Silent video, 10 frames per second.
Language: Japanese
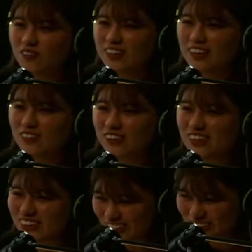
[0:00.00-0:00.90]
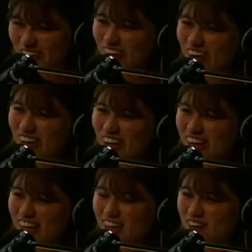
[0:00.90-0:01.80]
また東京の、
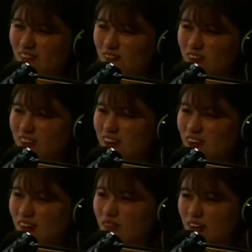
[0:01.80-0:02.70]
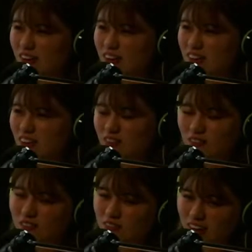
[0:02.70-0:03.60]
えっと、パルテノンタマっていうと
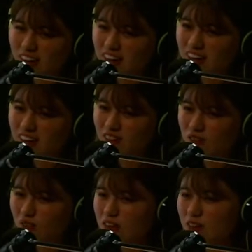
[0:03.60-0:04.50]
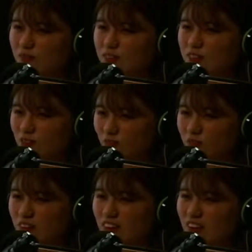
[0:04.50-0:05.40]
ころで、えっと、オイティブス
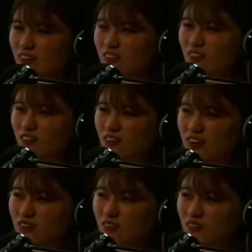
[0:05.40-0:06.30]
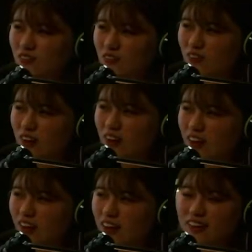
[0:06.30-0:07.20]
王っていう、あの、
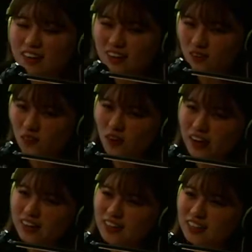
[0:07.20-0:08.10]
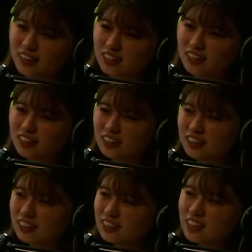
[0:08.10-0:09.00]
演劇を感激
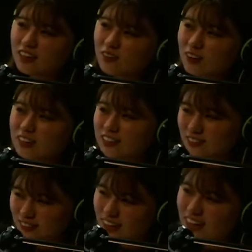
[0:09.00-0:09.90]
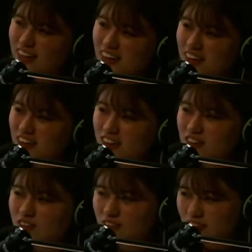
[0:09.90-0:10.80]
してきますので、
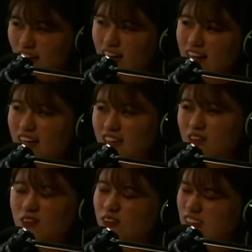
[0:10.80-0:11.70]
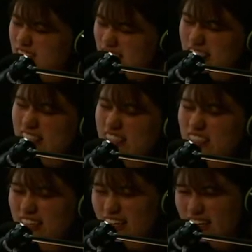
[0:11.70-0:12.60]
ちょっとね、16日はちょっ
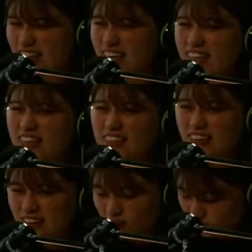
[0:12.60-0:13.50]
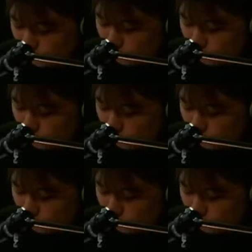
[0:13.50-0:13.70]
と出られないんですけれども、